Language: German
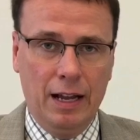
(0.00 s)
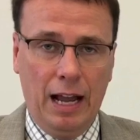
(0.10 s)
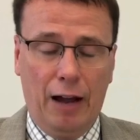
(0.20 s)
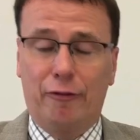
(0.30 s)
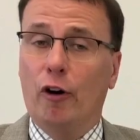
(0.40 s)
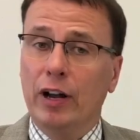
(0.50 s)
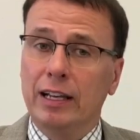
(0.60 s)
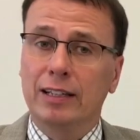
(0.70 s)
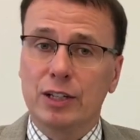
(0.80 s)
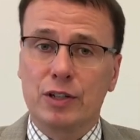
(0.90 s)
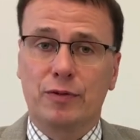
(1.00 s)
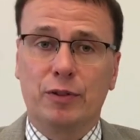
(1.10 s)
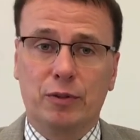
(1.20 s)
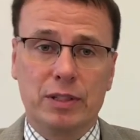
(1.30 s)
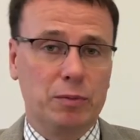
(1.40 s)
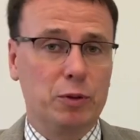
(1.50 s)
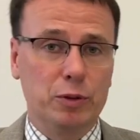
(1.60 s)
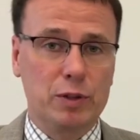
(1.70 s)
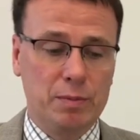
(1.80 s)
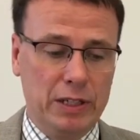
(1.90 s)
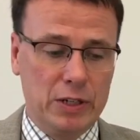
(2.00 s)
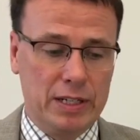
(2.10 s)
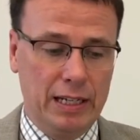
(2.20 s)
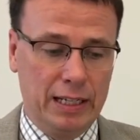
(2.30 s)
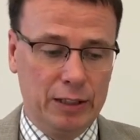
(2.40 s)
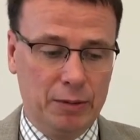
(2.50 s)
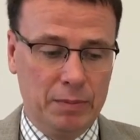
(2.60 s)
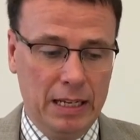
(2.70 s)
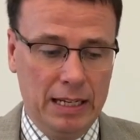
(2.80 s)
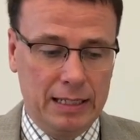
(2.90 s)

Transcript: Erfreulich ist für uns im Kultusministerium,